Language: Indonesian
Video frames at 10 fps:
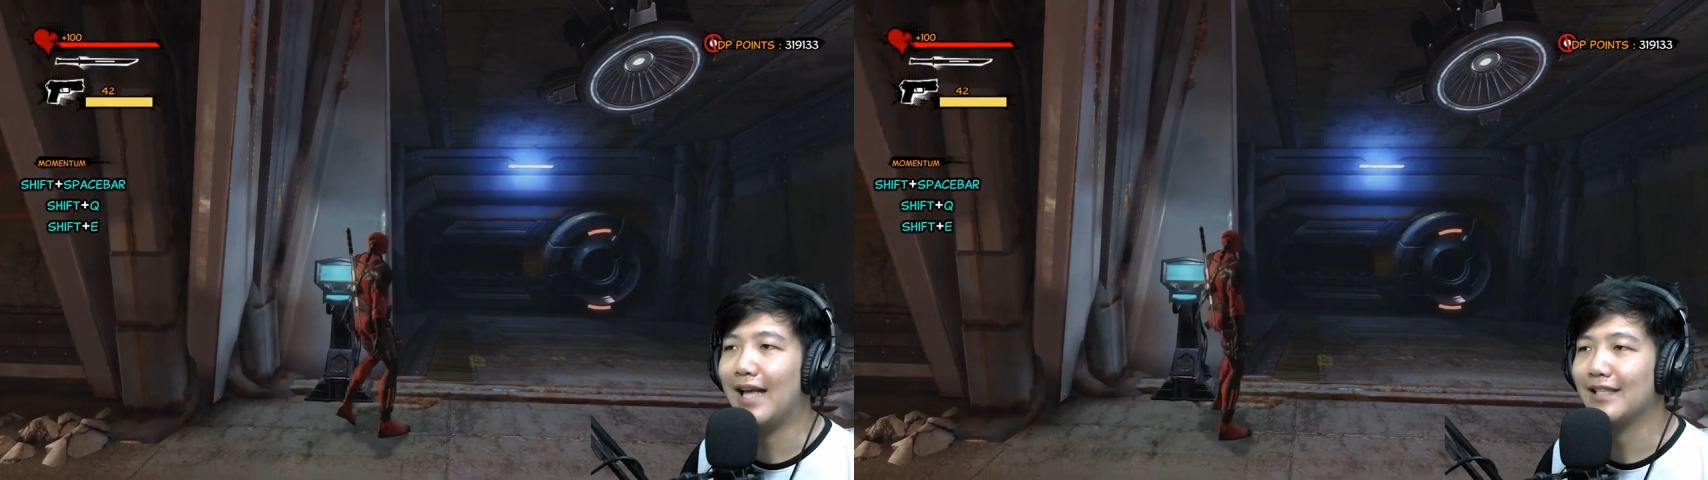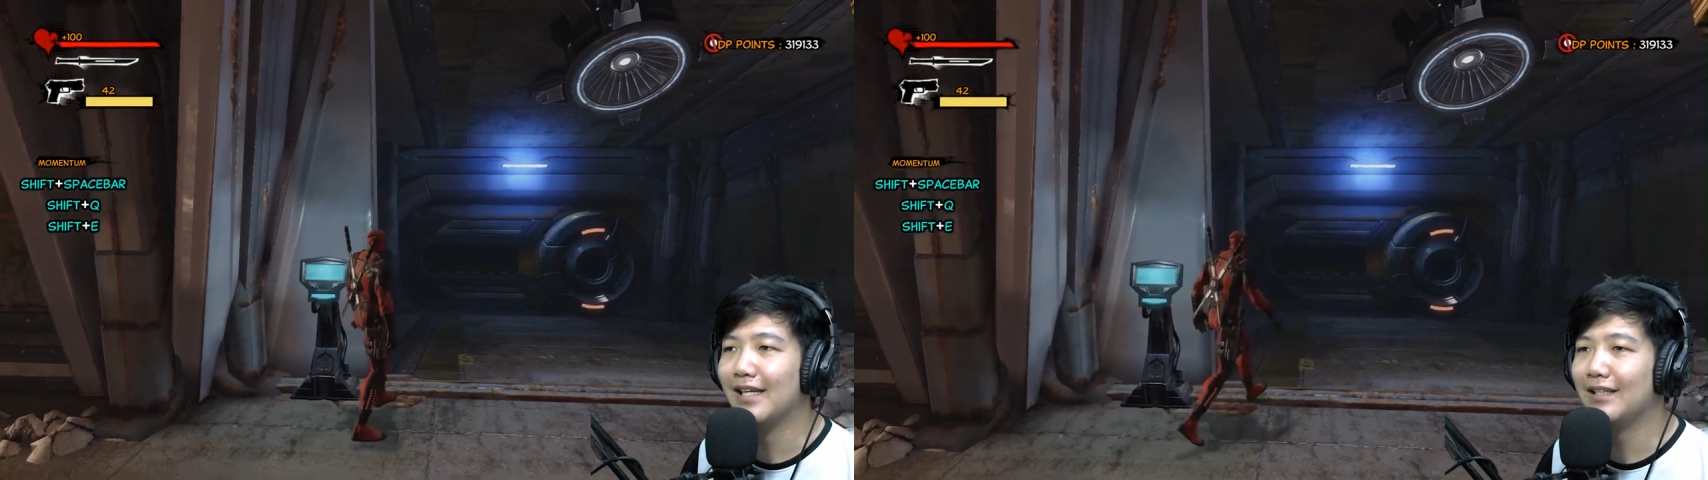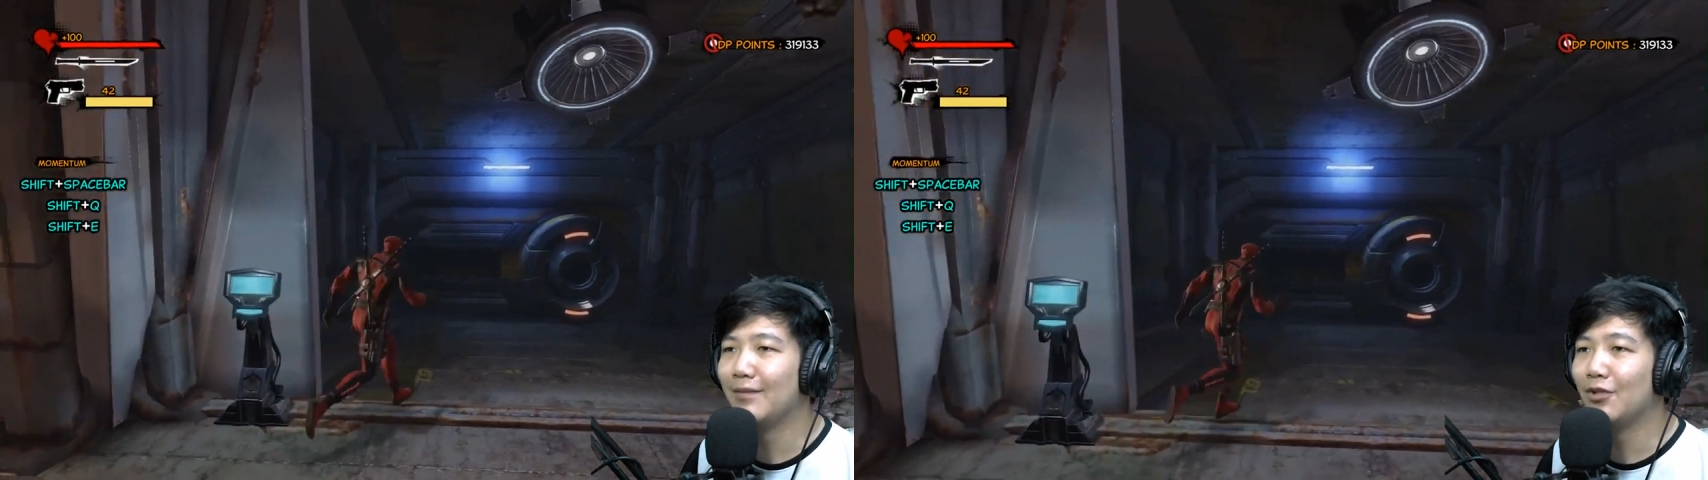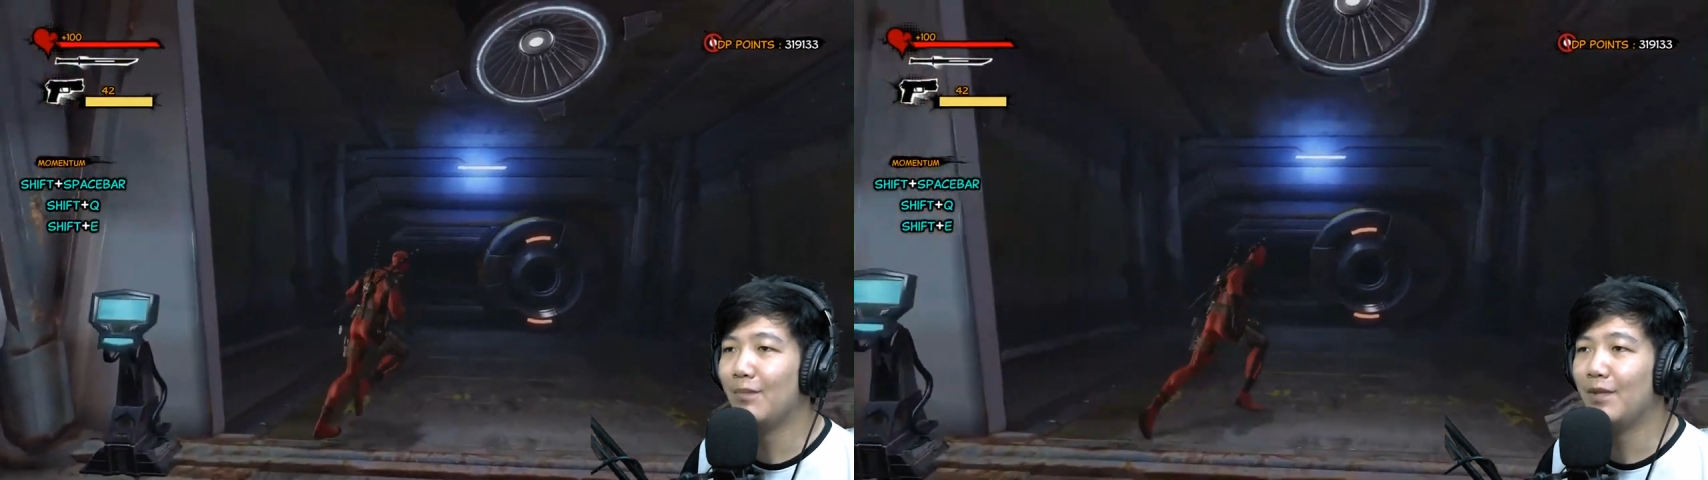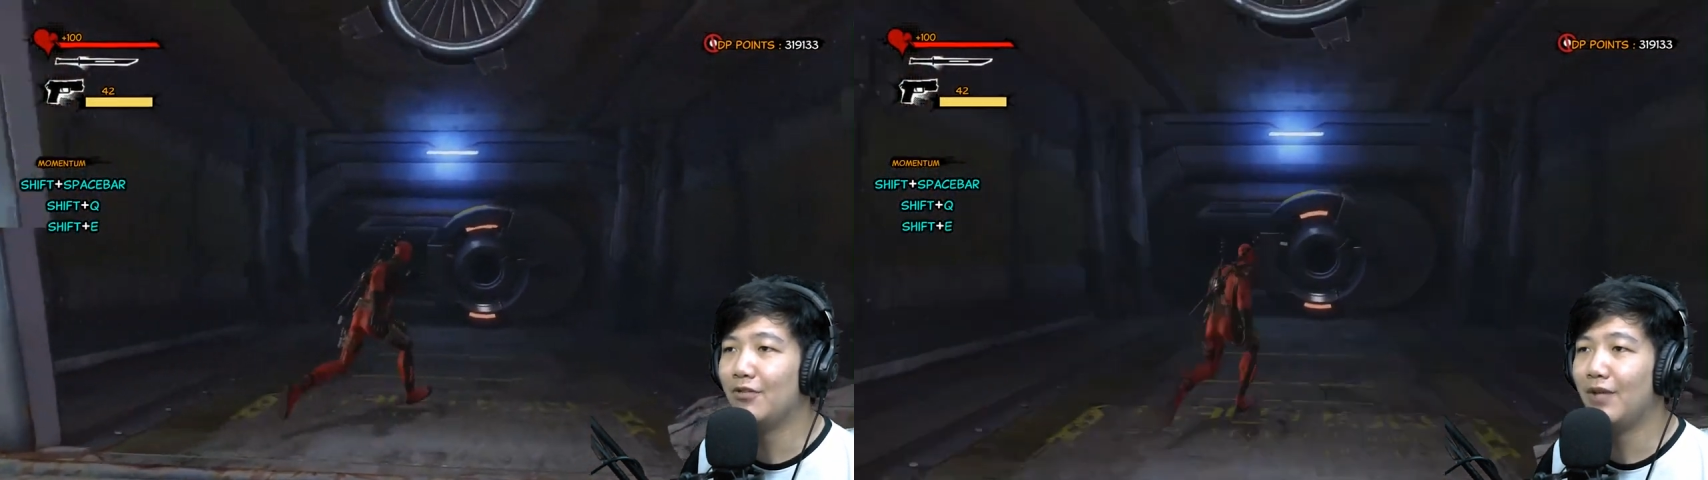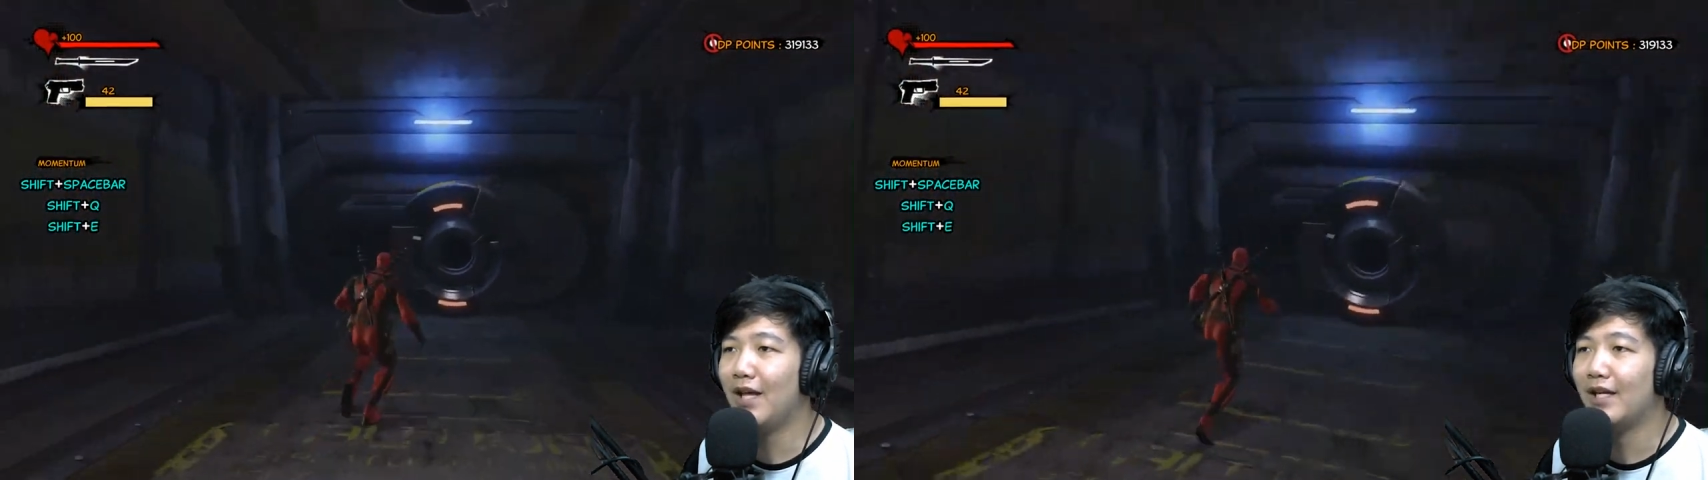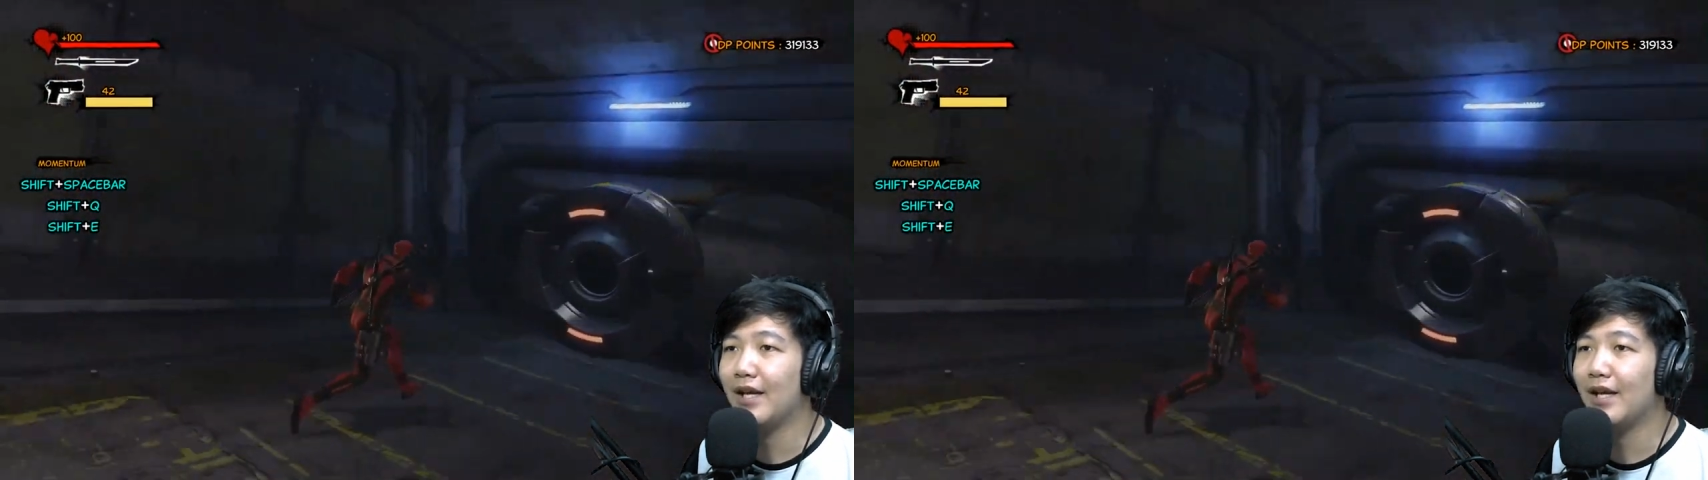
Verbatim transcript: sekarang kita masuk ke pintu lain